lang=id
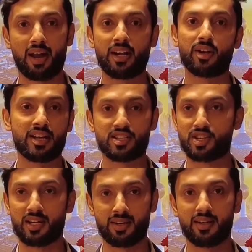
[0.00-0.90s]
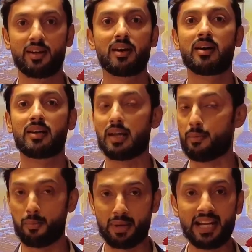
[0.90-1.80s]
Indonesian
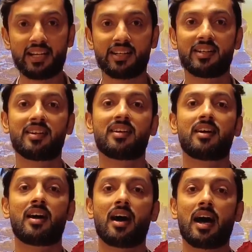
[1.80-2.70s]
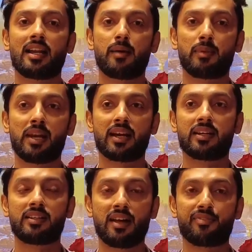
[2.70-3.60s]
Labour Meet and I mean like
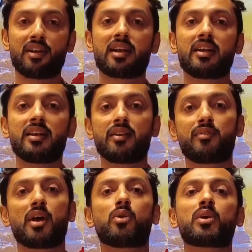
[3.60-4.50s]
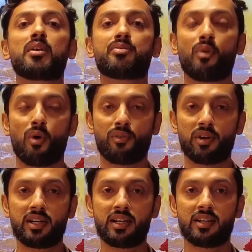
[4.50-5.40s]
definitely we are looking
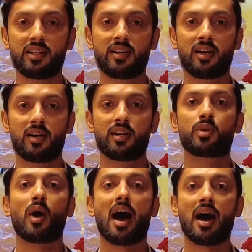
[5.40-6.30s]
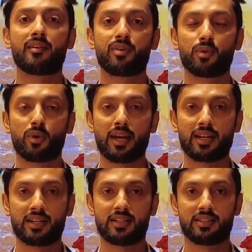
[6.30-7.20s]
forward to have you know
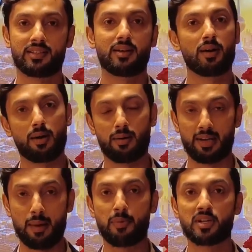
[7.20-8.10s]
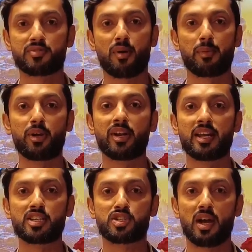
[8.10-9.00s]
like uh, laborers from
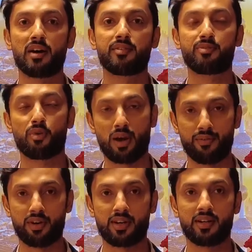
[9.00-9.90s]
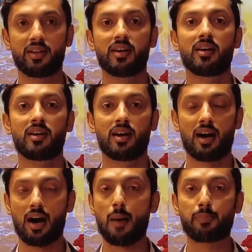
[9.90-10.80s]
Indonesia for our
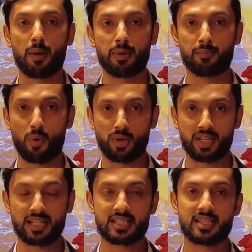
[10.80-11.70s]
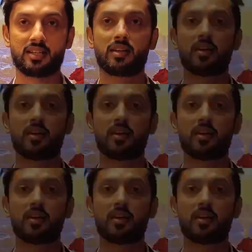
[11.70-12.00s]
upcoming projects.